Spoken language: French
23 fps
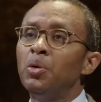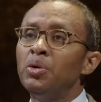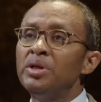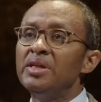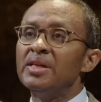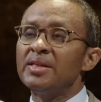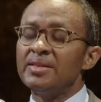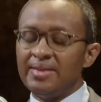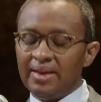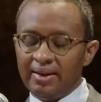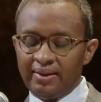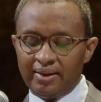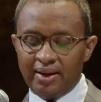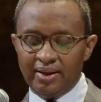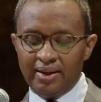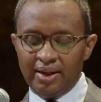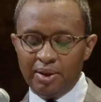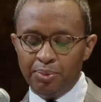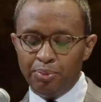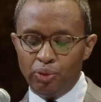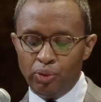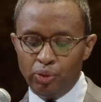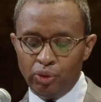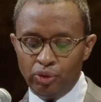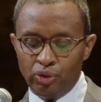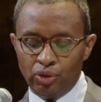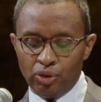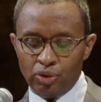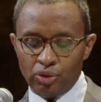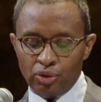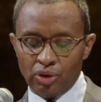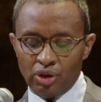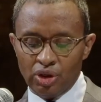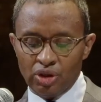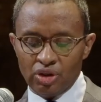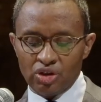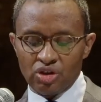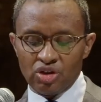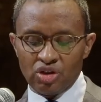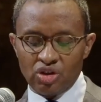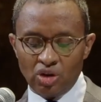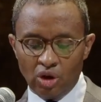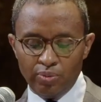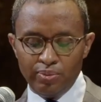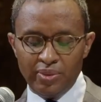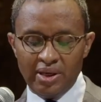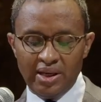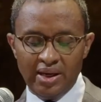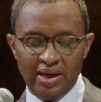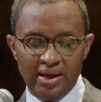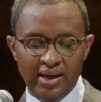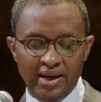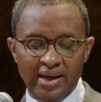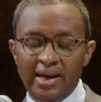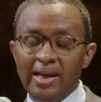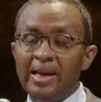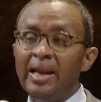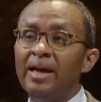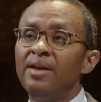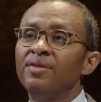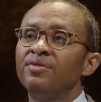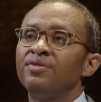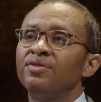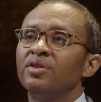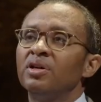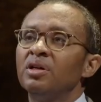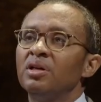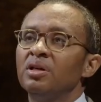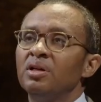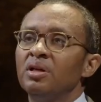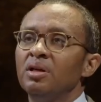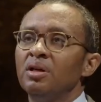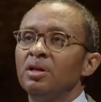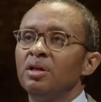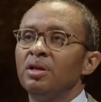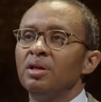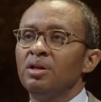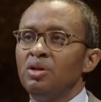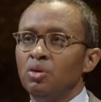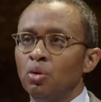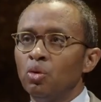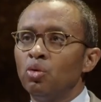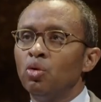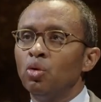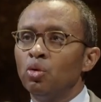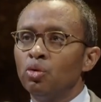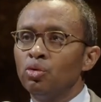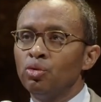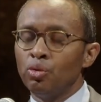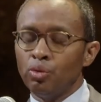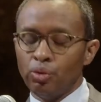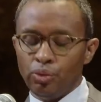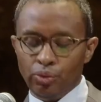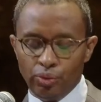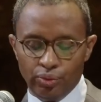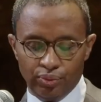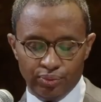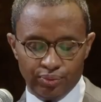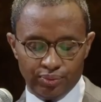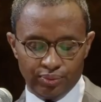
réunir cette année plus de 100 000 élèves qui ont concouru.